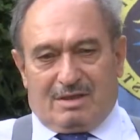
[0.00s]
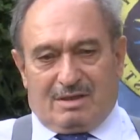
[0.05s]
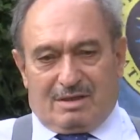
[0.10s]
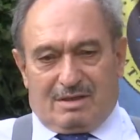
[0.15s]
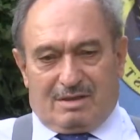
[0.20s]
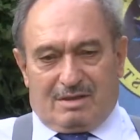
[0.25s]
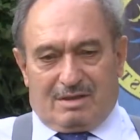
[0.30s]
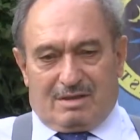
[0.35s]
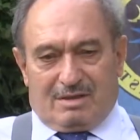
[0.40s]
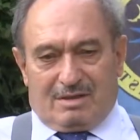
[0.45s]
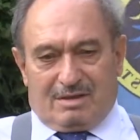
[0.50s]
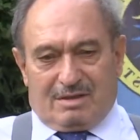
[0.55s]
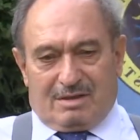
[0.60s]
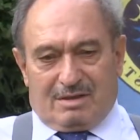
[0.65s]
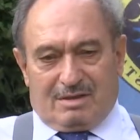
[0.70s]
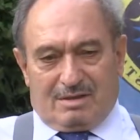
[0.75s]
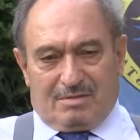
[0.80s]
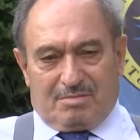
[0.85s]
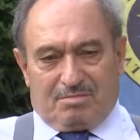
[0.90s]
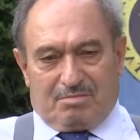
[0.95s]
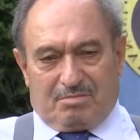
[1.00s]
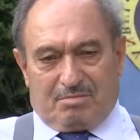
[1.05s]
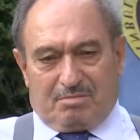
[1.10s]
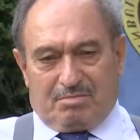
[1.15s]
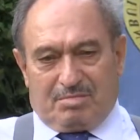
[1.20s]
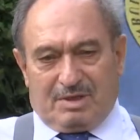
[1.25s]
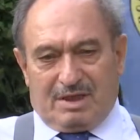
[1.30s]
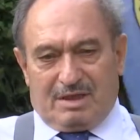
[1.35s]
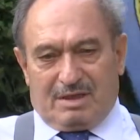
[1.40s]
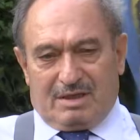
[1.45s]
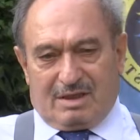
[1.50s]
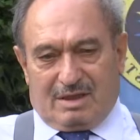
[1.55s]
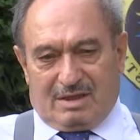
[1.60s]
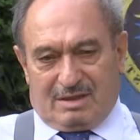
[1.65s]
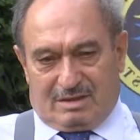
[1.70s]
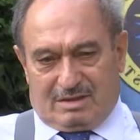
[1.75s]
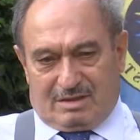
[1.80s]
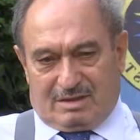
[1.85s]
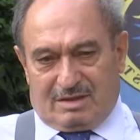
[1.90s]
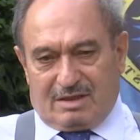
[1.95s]
E,
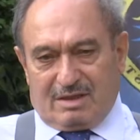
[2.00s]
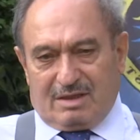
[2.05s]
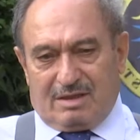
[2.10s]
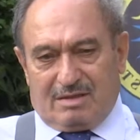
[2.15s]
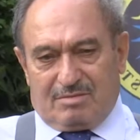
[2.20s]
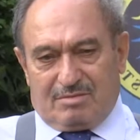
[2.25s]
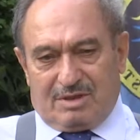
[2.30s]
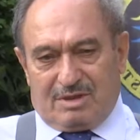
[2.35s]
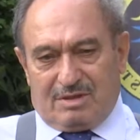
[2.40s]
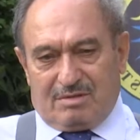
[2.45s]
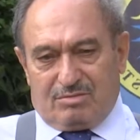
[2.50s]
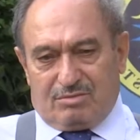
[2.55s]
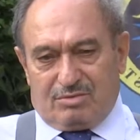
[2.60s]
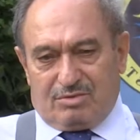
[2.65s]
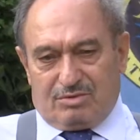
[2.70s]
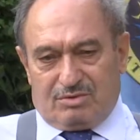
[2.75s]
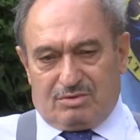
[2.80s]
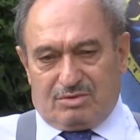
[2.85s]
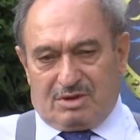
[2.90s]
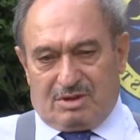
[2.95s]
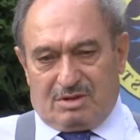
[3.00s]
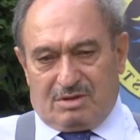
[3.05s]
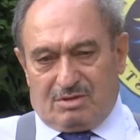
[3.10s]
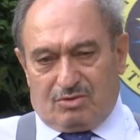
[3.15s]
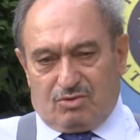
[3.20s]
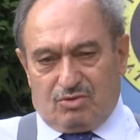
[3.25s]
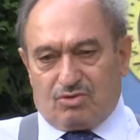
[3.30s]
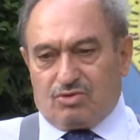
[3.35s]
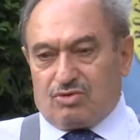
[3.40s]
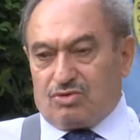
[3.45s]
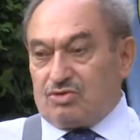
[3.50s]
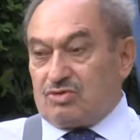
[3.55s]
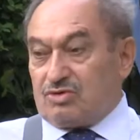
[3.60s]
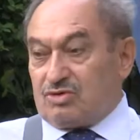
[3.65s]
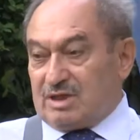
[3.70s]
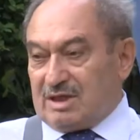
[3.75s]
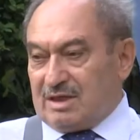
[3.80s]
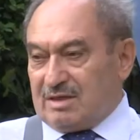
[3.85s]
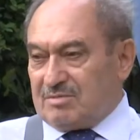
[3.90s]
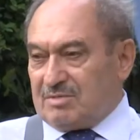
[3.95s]
Beykent'te benim bu 9.
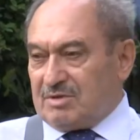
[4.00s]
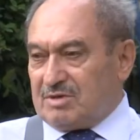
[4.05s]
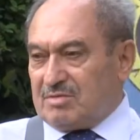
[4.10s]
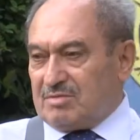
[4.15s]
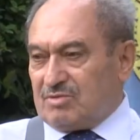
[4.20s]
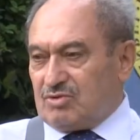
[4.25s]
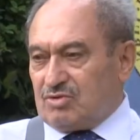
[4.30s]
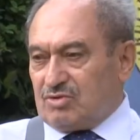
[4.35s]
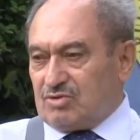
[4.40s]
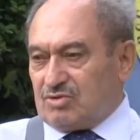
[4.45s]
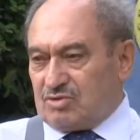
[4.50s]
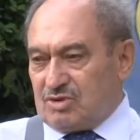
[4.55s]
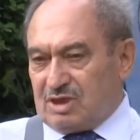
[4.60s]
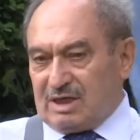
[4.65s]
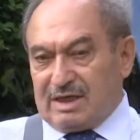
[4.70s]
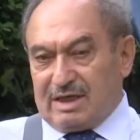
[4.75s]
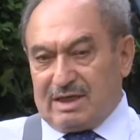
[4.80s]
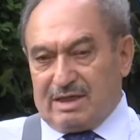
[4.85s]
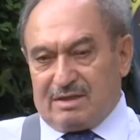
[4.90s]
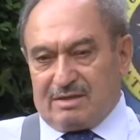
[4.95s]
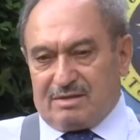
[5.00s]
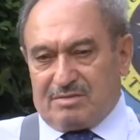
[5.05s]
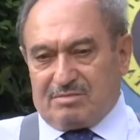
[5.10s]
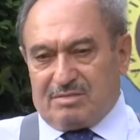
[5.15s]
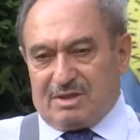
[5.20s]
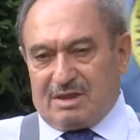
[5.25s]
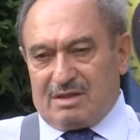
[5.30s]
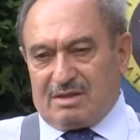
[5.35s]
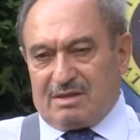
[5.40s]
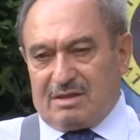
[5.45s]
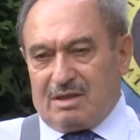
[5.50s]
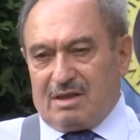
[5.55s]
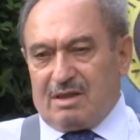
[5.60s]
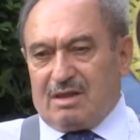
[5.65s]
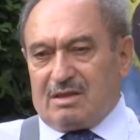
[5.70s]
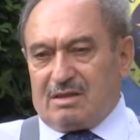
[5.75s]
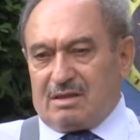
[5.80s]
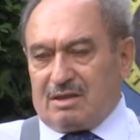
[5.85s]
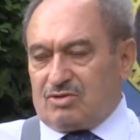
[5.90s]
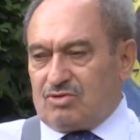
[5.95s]
senem, 2009'da geldim ben.
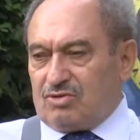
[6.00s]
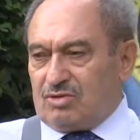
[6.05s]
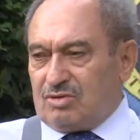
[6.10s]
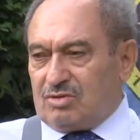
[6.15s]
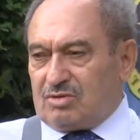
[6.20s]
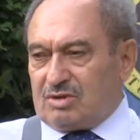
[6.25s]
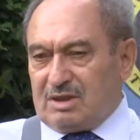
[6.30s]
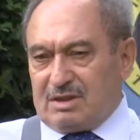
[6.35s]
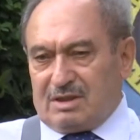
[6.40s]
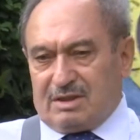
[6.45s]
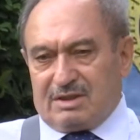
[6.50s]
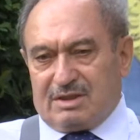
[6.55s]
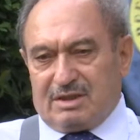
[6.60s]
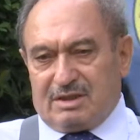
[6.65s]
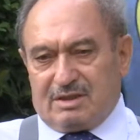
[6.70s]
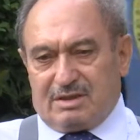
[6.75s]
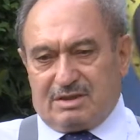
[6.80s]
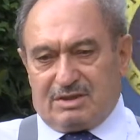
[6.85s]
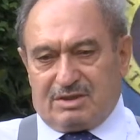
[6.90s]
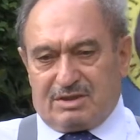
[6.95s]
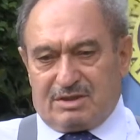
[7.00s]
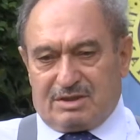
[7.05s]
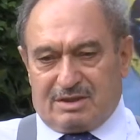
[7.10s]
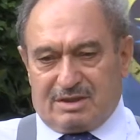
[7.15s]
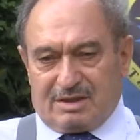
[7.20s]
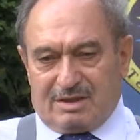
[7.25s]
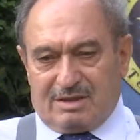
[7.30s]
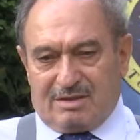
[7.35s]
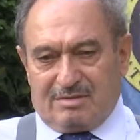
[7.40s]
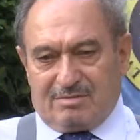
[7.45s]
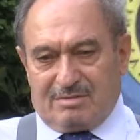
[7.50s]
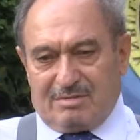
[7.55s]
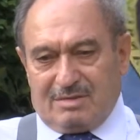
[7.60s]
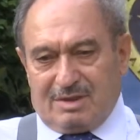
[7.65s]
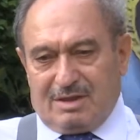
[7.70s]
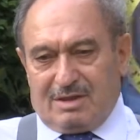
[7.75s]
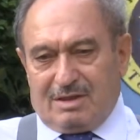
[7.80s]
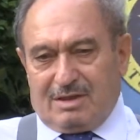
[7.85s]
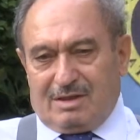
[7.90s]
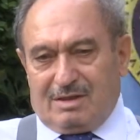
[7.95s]
Rektörlükte de 8. senem.
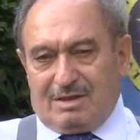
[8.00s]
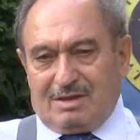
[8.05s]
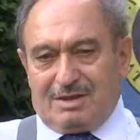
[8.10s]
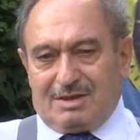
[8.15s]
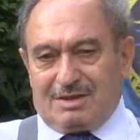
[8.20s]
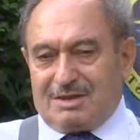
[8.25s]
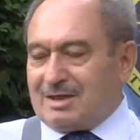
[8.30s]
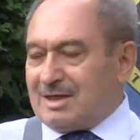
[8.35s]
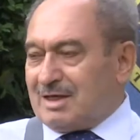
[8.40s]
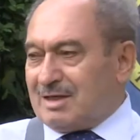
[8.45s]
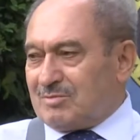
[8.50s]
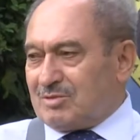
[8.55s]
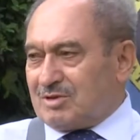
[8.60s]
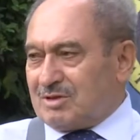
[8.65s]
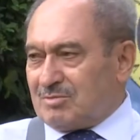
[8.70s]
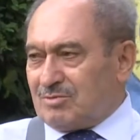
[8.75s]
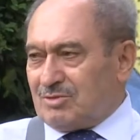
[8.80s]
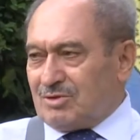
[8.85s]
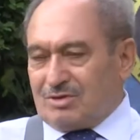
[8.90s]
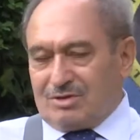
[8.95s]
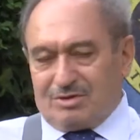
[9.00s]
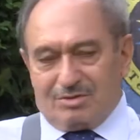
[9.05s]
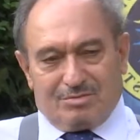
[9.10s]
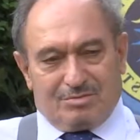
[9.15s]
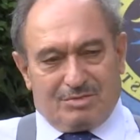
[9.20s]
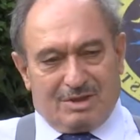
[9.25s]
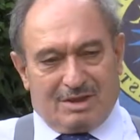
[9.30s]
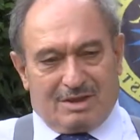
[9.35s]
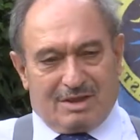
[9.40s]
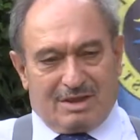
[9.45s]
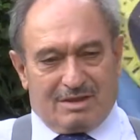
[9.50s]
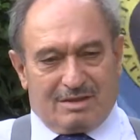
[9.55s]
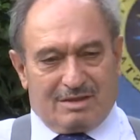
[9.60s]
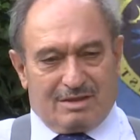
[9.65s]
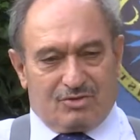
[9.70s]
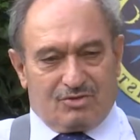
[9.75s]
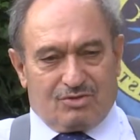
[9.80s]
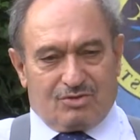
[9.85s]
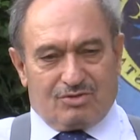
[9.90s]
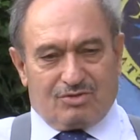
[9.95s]
İyi ki gelmişim diyorum.
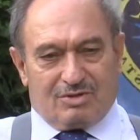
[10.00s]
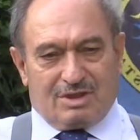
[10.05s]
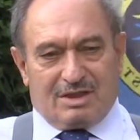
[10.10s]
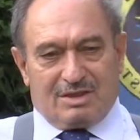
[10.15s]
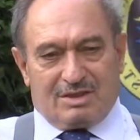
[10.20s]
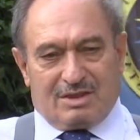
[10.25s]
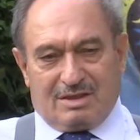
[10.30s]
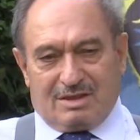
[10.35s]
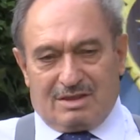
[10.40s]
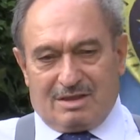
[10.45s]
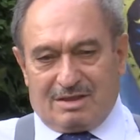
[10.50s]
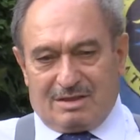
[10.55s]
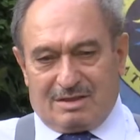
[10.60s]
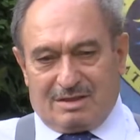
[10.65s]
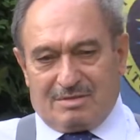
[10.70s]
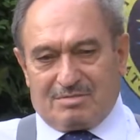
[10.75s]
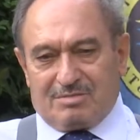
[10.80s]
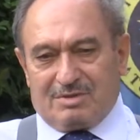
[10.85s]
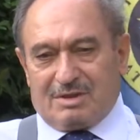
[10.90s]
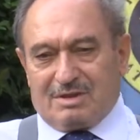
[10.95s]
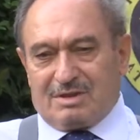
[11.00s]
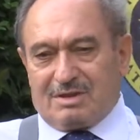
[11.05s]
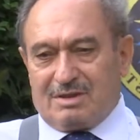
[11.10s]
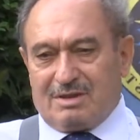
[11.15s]
Beykent'te çok güzel şeyler yaptık.